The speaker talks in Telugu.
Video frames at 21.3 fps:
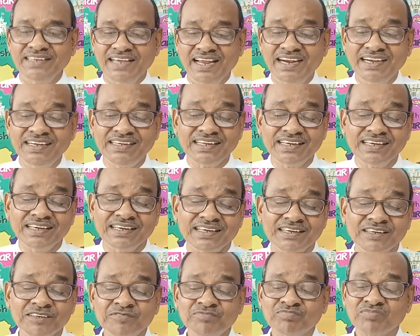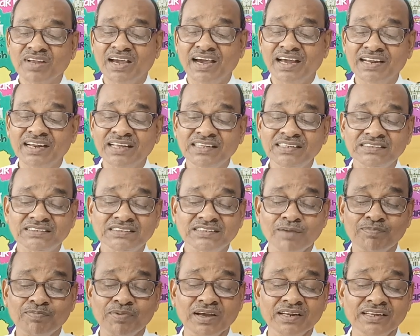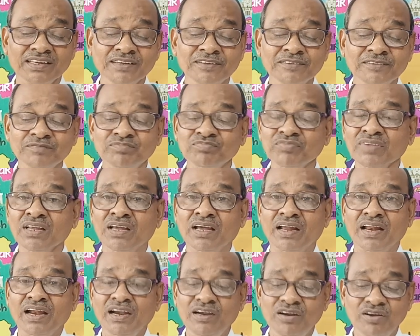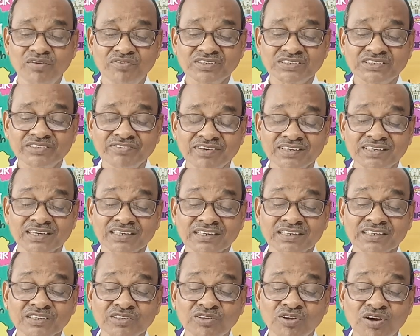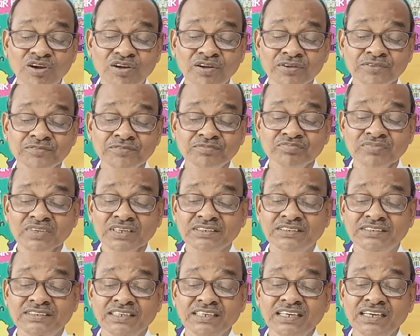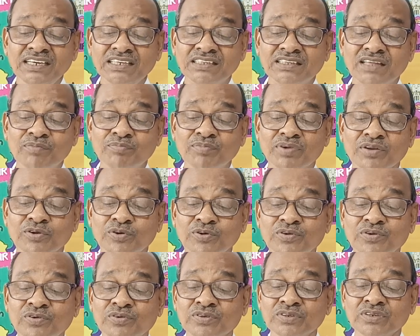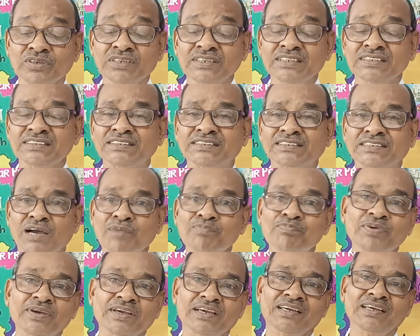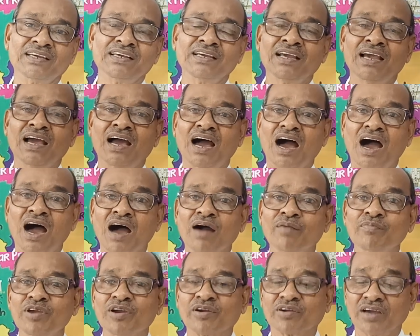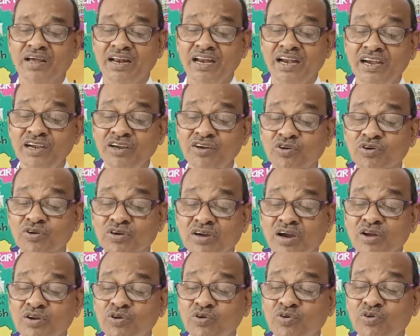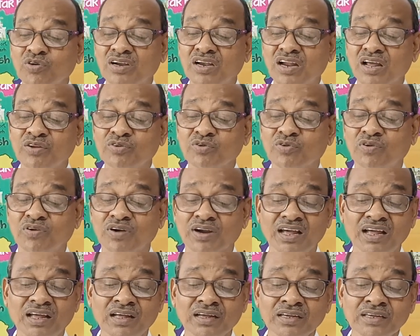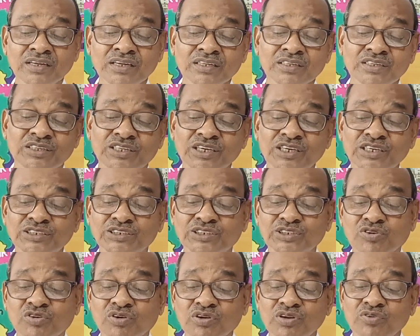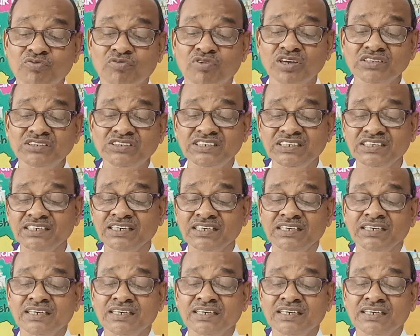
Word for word: ఏంటి అనేది చెప్పాలి రెండో విషయం ఏంటంటే ఇందులో సీతమ్మను చంపి ఆమె యొక్క రెండు కనుగుడ్లను కూడా తీసుకొని వచ్చి